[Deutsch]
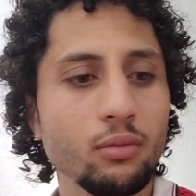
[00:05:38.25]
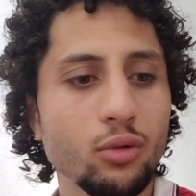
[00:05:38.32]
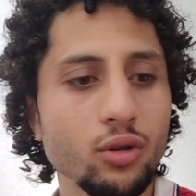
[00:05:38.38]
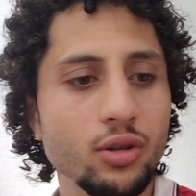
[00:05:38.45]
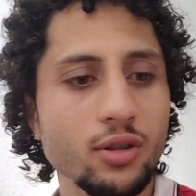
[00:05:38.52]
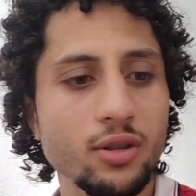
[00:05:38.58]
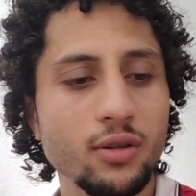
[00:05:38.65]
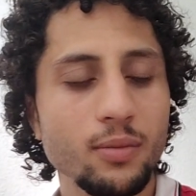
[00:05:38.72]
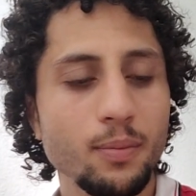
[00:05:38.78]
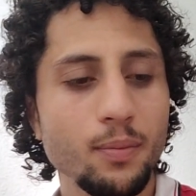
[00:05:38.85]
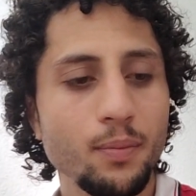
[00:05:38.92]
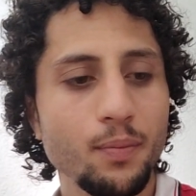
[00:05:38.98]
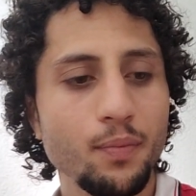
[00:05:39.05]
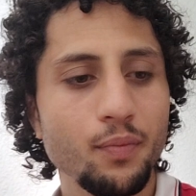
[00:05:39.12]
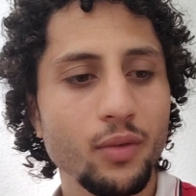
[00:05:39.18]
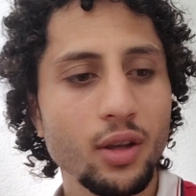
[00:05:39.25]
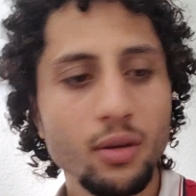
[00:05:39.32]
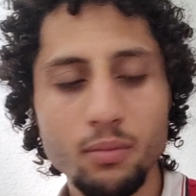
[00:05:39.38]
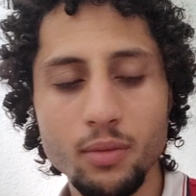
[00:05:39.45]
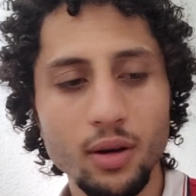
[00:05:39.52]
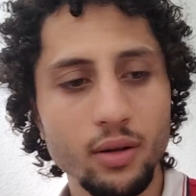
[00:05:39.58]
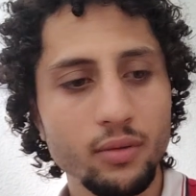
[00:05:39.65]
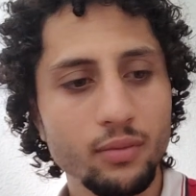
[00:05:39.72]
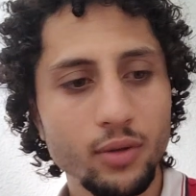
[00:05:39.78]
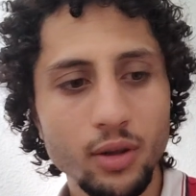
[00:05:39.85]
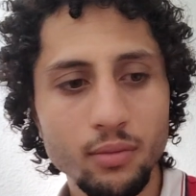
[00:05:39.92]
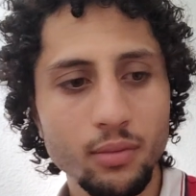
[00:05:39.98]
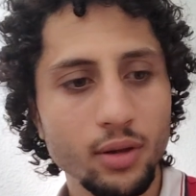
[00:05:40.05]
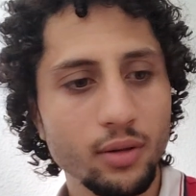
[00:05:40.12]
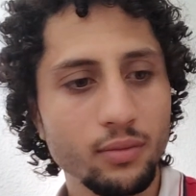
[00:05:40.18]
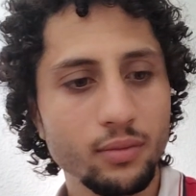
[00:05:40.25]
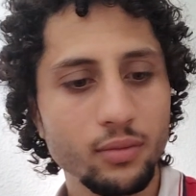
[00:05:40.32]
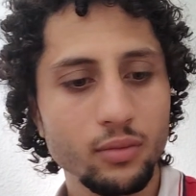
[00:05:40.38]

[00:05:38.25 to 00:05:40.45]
musst, immer, immer.